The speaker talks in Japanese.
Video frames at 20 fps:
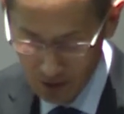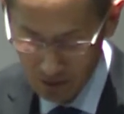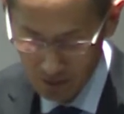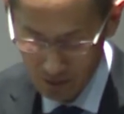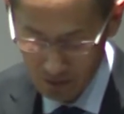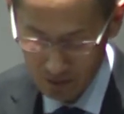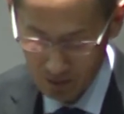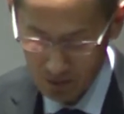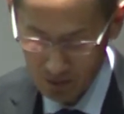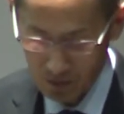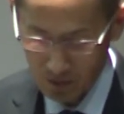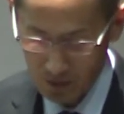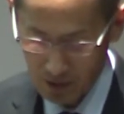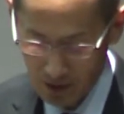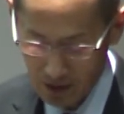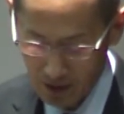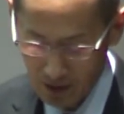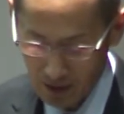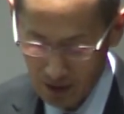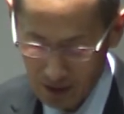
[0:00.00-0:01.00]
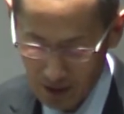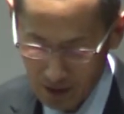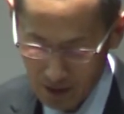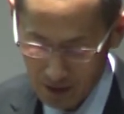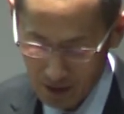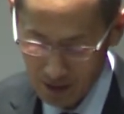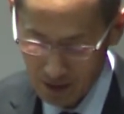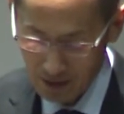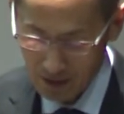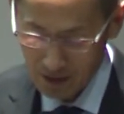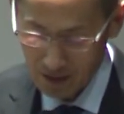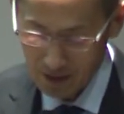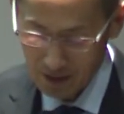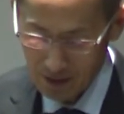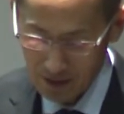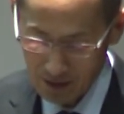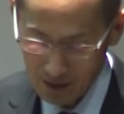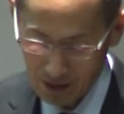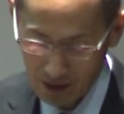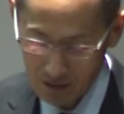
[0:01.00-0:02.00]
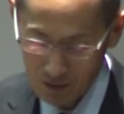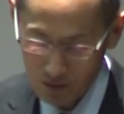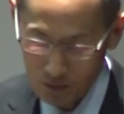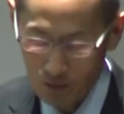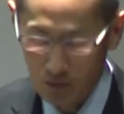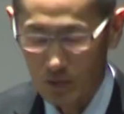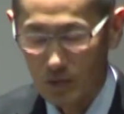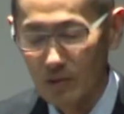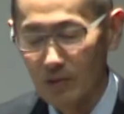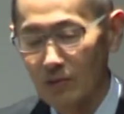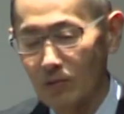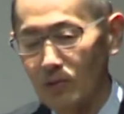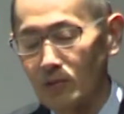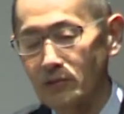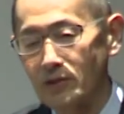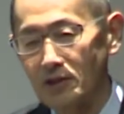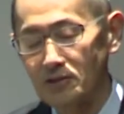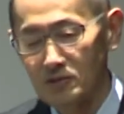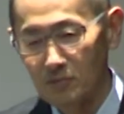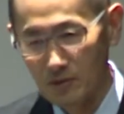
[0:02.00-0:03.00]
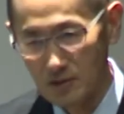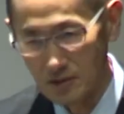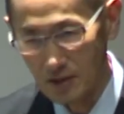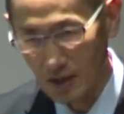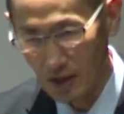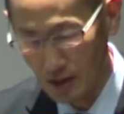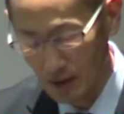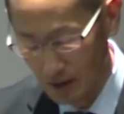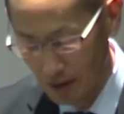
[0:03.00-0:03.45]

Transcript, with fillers: いうことで、えー、担当交代しました。